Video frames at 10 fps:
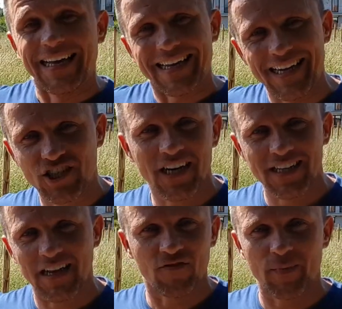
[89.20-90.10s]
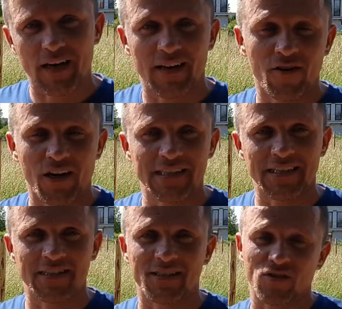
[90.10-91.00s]
Jeżeli dla wybranej
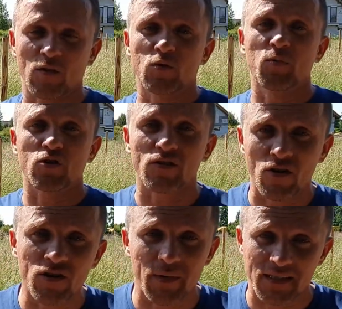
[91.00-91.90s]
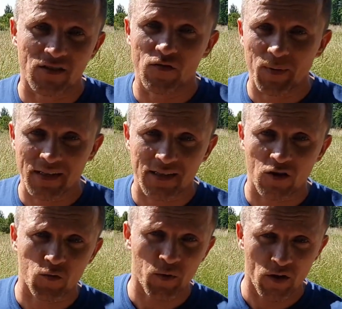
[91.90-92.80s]
lokalizacji został sporządzony miejscowy plan
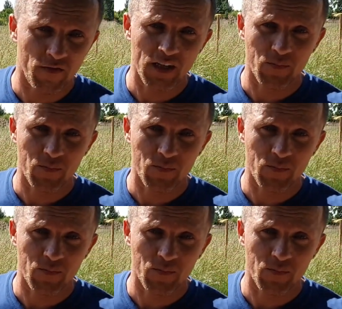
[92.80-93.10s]
zagospodarowania